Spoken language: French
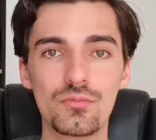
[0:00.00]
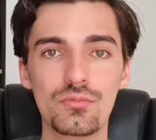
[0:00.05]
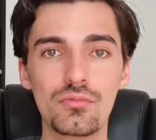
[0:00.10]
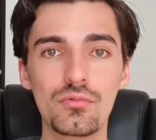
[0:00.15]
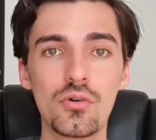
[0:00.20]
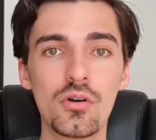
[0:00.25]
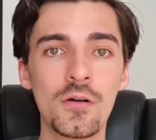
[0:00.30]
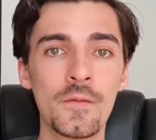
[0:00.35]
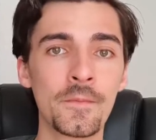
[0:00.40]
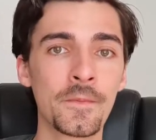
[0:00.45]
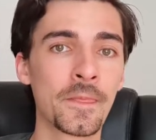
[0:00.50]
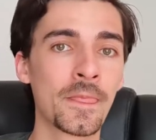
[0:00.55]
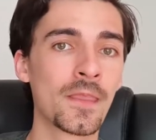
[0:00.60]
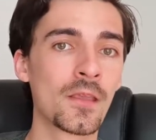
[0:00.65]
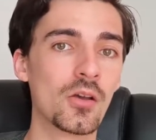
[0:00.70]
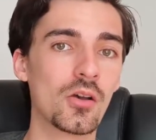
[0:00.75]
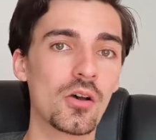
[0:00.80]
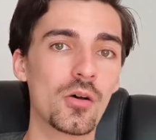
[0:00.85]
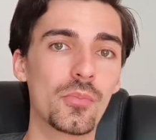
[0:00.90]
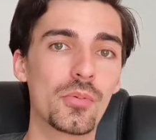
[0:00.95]
rentrez du boulot,
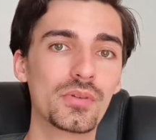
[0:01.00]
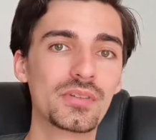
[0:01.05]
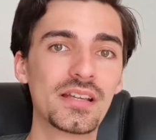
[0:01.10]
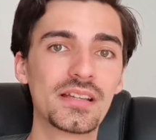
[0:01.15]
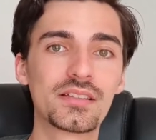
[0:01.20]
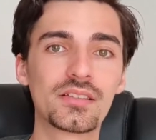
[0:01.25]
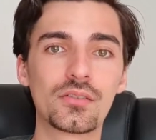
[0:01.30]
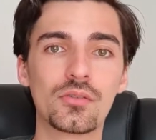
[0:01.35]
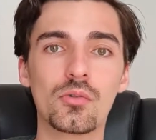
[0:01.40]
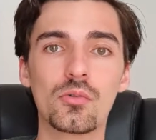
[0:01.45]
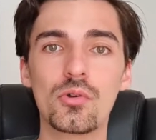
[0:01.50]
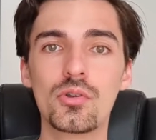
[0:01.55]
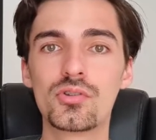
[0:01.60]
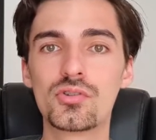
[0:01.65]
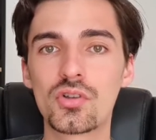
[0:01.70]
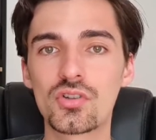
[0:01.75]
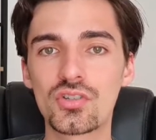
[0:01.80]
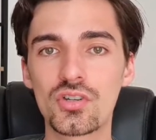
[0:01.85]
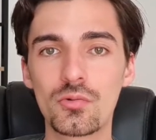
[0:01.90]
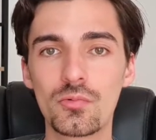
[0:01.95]
euh,
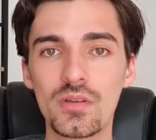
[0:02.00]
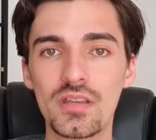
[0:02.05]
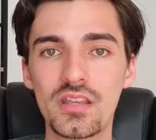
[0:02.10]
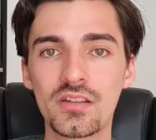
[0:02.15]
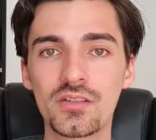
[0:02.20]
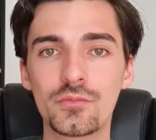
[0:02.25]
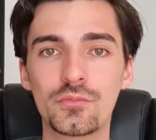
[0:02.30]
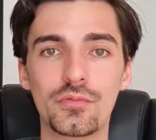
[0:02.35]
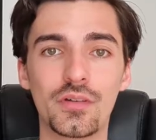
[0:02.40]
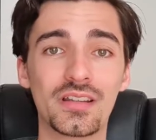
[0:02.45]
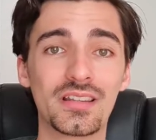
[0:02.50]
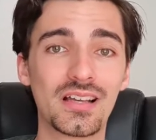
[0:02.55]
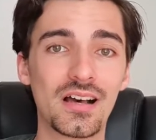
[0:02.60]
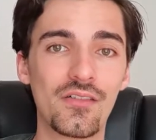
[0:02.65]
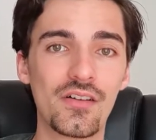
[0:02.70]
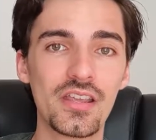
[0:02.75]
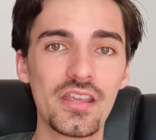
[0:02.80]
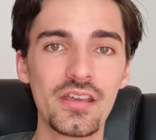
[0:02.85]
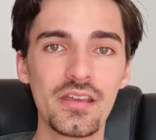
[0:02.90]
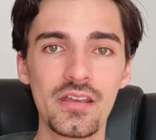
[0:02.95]
peut-être au lieu de sortir le week-end, vous
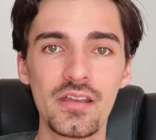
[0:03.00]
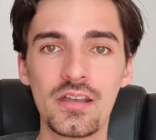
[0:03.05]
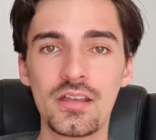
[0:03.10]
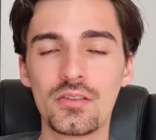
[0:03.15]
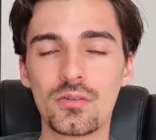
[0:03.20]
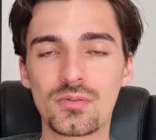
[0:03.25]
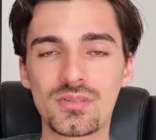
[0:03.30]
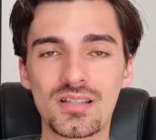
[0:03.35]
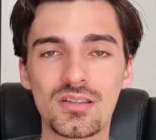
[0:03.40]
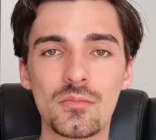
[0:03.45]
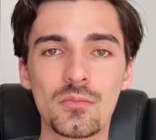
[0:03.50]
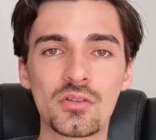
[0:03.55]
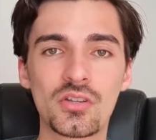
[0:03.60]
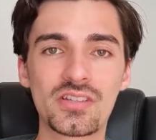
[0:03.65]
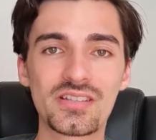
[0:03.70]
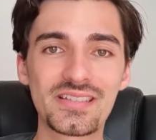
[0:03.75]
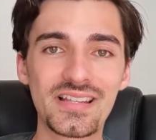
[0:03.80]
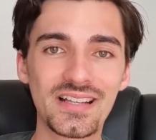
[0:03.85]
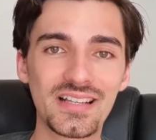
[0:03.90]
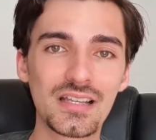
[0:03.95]
pouvez travailler. Donc ça
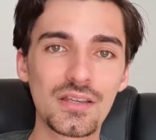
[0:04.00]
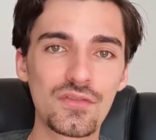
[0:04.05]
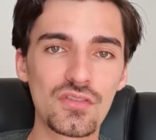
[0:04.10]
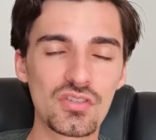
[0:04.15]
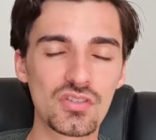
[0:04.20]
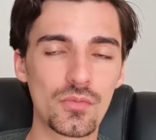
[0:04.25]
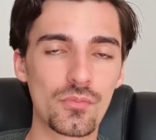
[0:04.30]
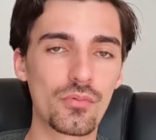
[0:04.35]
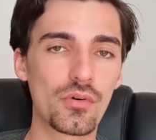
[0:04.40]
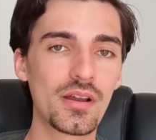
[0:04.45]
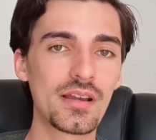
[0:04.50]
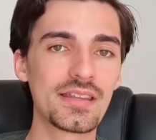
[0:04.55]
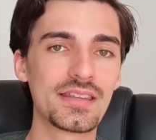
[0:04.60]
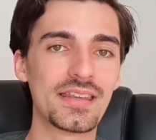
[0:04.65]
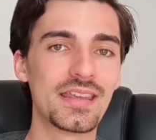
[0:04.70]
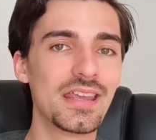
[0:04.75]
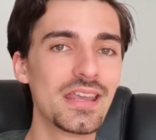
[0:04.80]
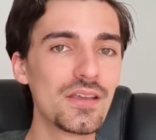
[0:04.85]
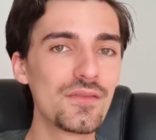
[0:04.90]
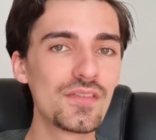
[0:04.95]
demande un sacrifice
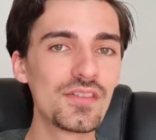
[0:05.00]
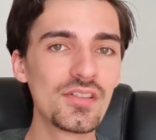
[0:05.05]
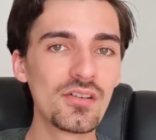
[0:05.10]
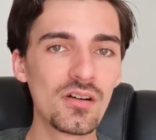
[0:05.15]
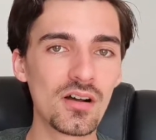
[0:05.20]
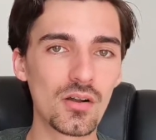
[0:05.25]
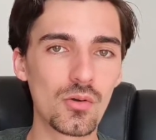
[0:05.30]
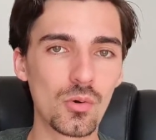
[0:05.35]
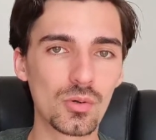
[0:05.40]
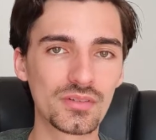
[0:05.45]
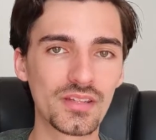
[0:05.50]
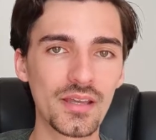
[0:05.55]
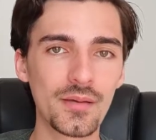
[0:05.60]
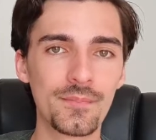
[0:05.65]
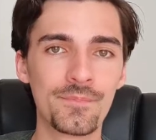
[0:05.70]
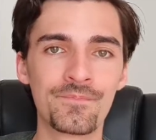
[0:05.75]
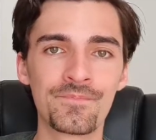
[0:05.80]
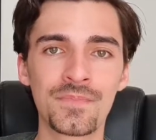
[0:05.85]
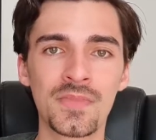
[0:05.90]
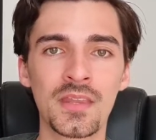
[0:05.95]
temporel qui est évident à
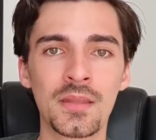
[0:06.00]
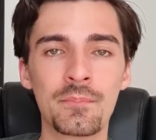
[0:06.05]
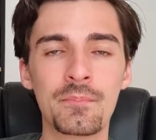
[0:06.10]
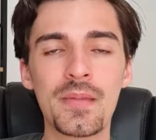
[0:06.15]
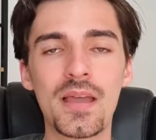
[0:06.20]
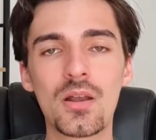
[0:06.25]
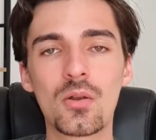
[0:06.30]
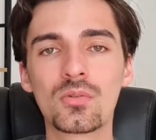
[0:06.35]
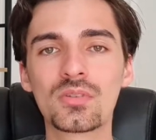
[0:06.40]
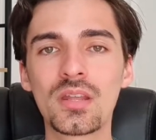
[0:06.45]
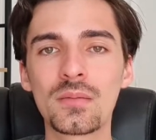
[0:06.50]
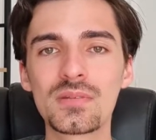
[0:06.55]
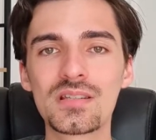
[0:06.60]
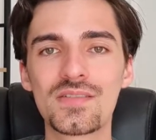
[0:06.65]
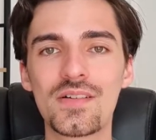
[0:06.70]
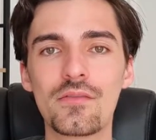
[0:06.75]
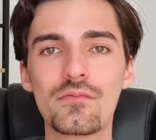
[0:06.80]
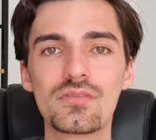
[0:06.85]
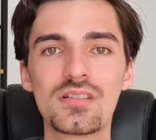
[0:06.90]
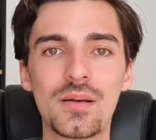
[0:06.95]
court terme, mais à long
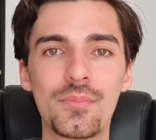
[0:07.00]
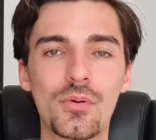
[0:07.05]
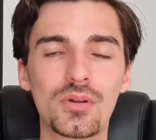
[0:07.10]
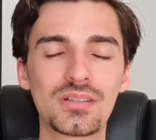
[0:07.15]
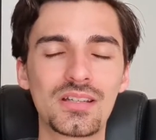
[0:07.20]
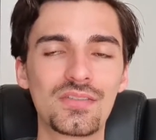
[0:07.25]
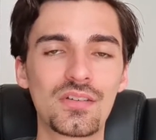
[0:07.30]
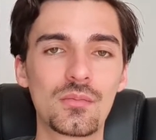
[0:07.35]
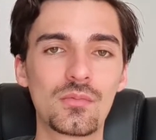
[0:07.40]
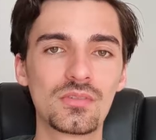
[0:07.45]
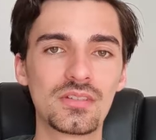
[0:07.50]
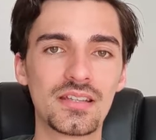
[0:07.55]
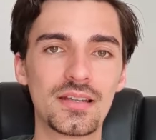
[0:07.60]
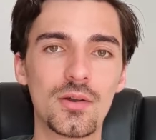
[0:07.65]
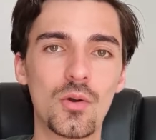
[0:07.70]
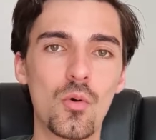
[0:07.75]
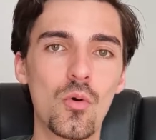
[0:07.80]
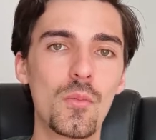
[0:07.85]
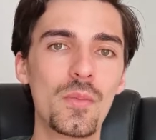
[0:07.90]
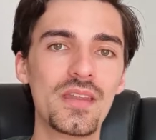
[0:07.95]
terme, ça va vous apporter
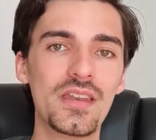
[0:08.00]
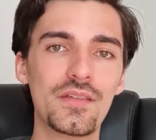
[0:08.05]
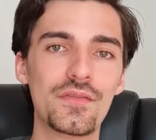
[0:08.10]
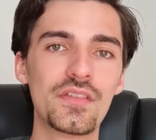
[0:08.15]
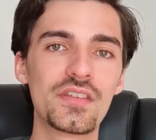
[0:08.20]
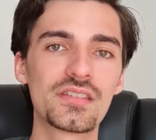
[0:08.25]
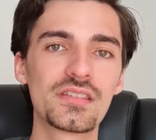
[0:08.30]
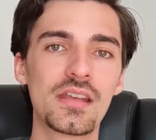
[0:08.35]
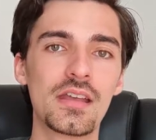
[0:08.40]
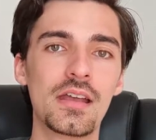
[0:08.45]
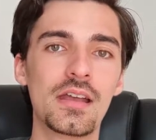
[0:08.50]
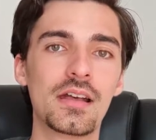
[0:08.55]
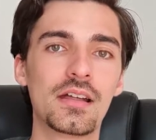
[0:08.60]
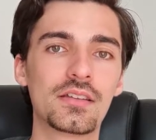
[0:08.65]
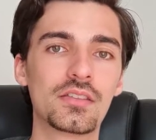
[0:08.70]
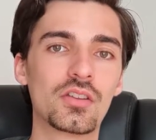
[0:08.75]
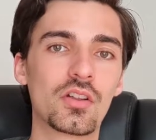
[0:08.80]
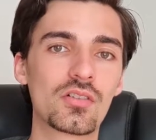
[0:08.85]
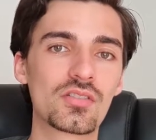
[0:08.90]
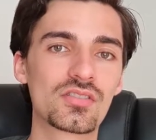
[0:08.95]
vraiment des gros bénéfices
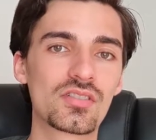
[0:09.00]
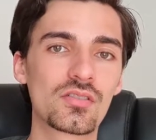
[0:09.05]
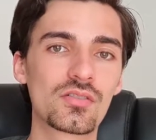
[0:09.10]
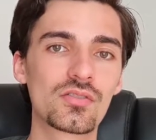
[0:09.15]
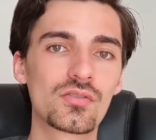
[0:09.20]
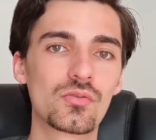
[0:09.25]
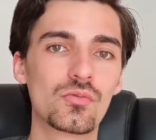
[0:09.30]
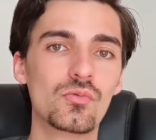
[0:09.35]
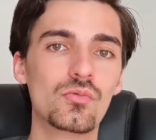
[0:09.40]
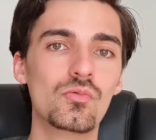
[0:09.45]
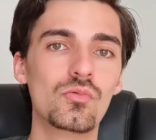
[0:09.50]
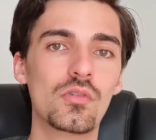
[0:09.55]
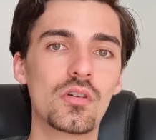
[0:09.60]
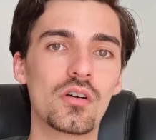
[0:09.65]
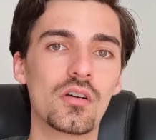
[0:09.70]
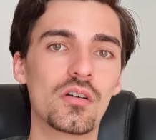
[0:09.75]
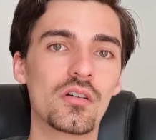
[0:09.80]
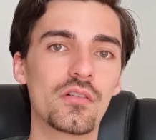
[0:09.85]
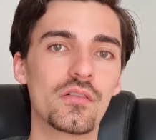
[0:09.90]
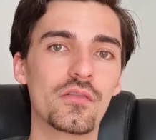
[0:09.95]
dans le sens
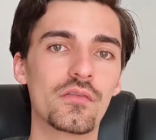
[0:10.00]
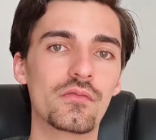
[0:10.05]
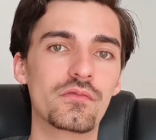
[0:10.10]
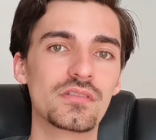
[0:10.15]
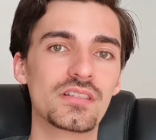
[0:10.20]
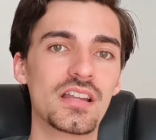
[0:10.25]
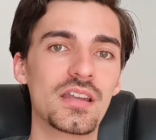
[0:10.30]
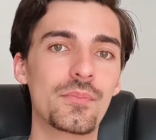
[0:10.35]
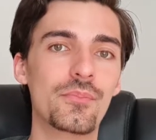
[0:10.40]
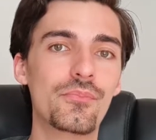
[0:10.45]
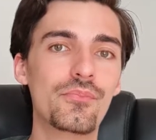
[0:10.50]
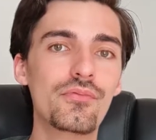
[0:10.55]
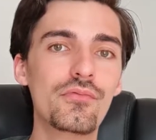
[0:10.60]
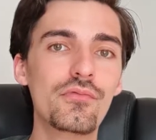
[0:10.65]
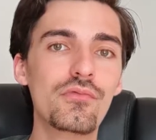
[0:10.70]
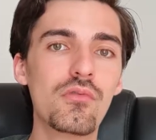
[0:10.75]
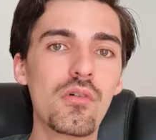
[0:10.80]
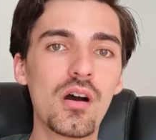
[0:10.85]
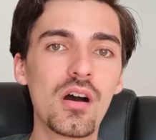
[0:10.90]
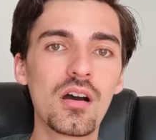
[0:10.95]
où euh, vous allez
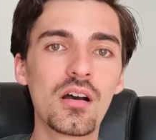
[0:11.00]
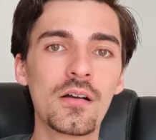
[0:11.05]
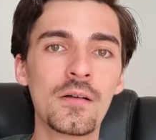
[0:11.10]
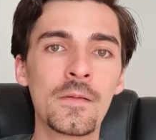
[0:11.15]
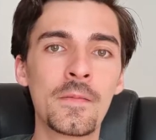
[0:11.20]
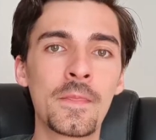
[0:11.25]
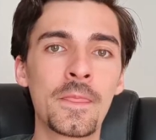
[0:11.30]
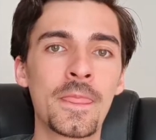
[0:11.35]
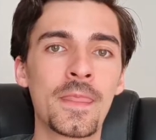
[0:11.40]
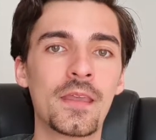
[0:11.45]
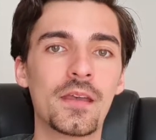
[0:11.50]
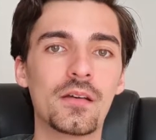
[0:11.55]
pouvoir